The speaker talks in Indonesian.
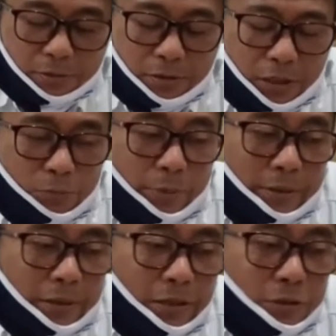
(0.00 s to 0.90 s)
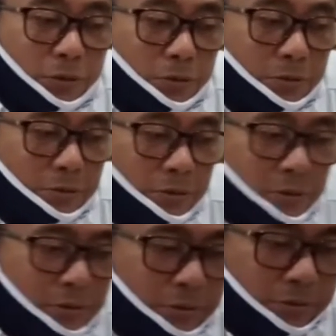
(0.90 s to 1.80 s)
di Kabupaten Nganjuk
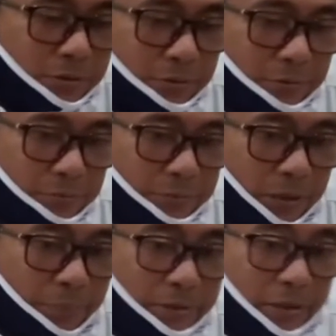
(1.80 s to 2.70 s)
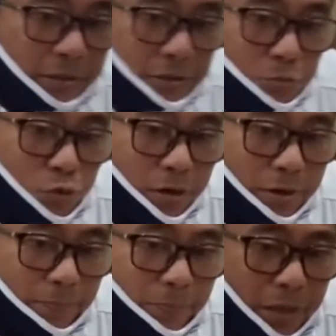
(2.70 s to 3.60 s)
dapat jatah semua
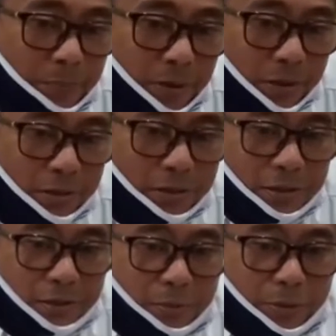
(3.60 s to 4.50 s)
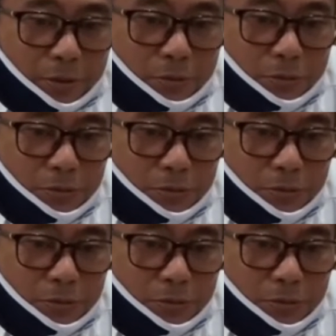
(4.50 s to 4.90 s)
tapi hari ini kita baru